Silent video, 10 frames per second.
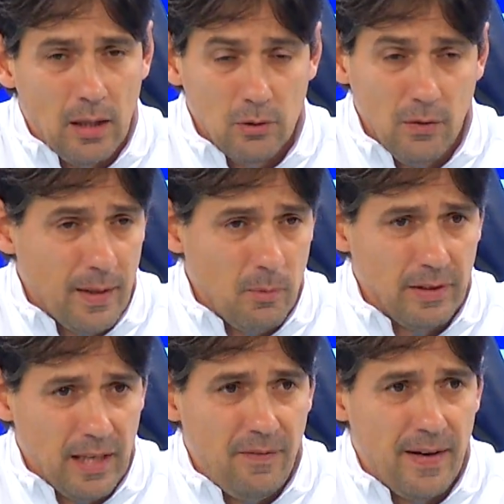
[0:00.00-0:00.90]
dovremmo
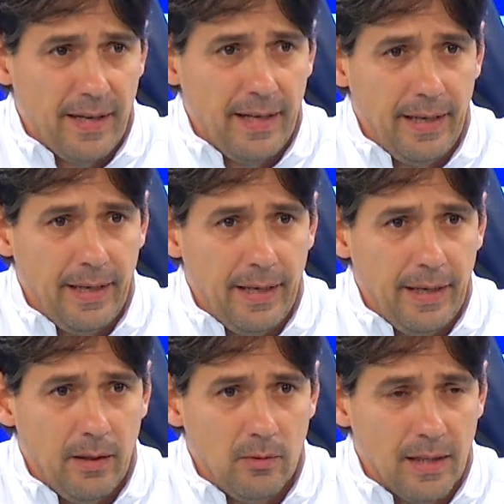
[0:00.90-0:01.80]
andare a
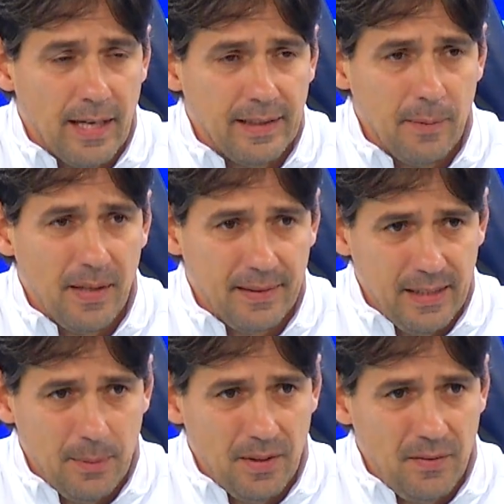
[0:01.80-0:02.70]
fare una grande
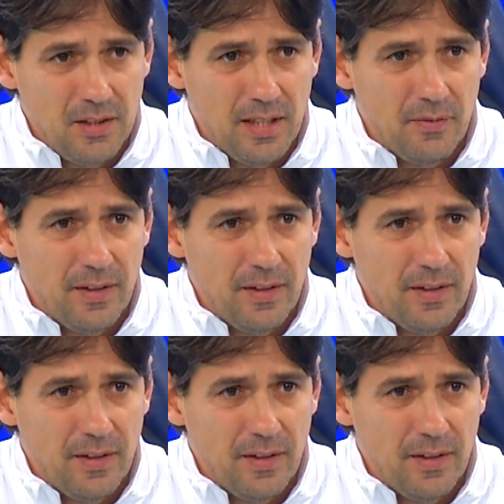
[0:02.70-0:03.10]
partita per vincere a